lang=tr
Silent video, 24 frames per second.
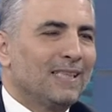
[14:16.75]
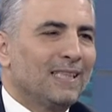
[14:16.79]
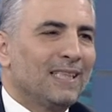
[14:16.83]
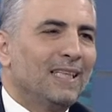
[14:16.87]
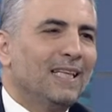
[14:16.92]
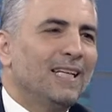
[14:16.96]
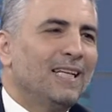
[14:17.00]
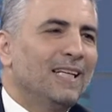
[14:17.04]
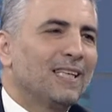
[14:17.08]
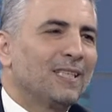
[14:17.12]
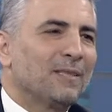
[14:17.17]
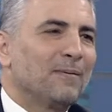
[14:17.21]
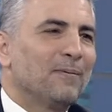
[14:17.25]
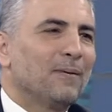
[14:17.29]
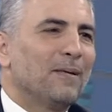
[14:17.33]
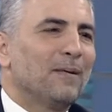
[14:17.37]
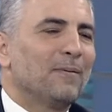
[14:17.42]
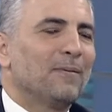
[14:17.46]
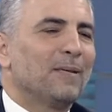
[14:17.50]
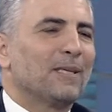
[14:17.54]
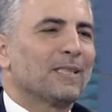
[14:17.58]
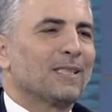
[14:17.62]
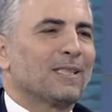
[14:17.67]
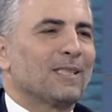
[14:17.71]
grileşmeye
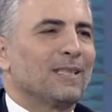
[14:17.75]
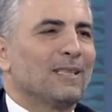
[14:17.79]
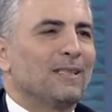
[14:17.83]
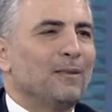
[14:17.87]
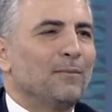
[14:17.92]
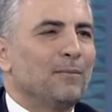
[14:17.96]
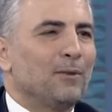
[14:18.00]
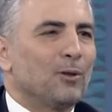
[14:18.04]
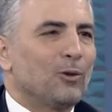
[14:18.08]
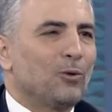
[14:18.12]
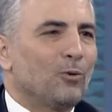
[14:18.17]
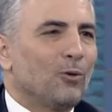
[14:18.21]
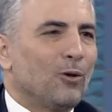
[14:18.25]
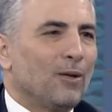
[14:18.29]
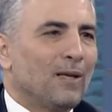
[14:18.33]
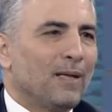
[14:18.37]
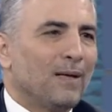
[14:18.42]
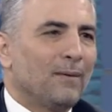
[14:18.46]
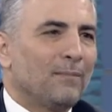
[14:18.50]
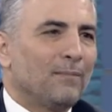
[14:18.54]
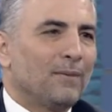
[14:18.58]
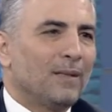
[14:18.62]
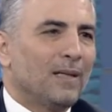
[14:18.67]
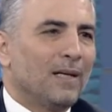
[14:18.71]
başladığı bir
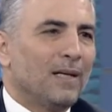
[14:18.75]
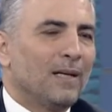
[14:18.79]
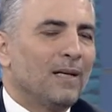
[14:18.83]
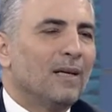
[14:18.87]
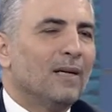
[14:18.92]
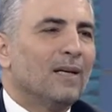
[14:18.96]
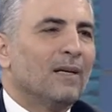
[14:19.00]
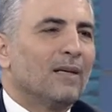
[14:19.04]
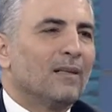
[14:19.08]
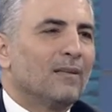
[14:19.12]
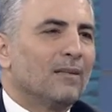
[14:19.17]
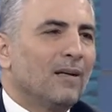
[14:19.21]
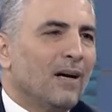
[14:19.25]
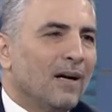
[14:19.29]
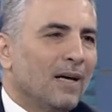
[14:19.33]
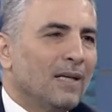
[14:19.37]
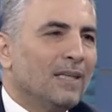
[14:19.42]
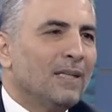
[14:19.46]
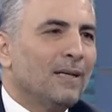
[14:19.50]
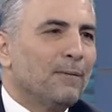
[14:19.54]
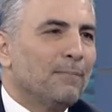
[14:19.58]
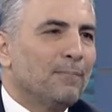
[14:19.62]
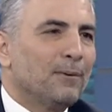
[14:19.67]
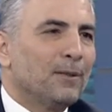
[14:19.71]
dönemde daha
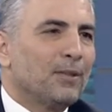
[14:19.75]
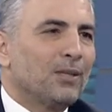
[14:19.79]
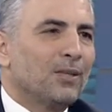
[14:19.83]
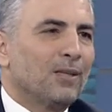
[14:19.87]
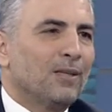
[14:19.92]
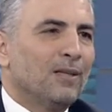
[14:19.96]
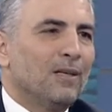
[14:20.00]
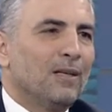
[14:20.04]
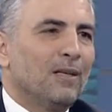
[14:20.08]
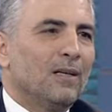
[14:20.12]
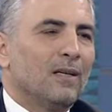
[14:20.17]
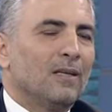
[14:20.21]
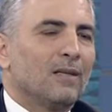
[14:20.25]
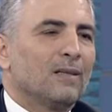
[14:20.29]
yapıcı,